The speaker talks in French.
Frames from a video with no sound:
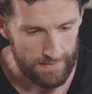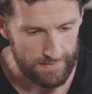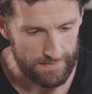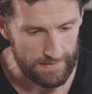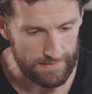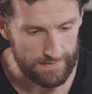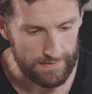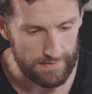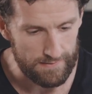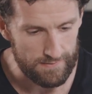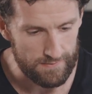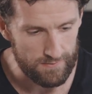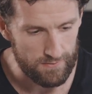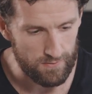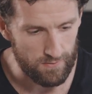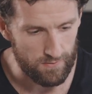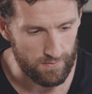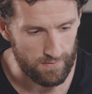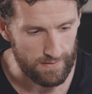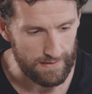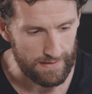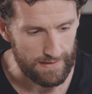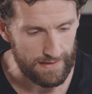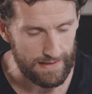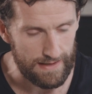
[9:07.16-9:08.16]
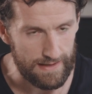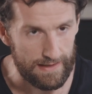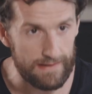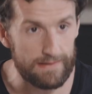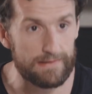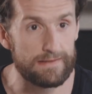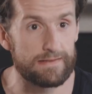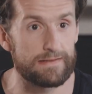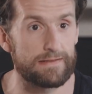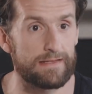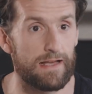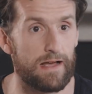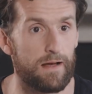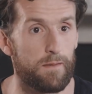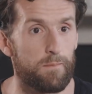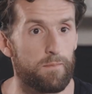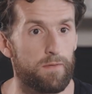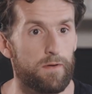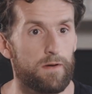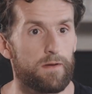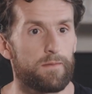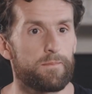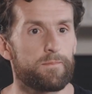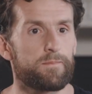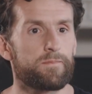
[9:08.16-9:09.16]
Cette question est
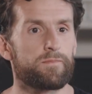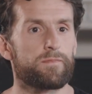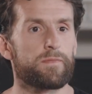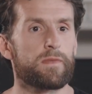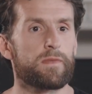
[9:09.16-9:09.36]
simple,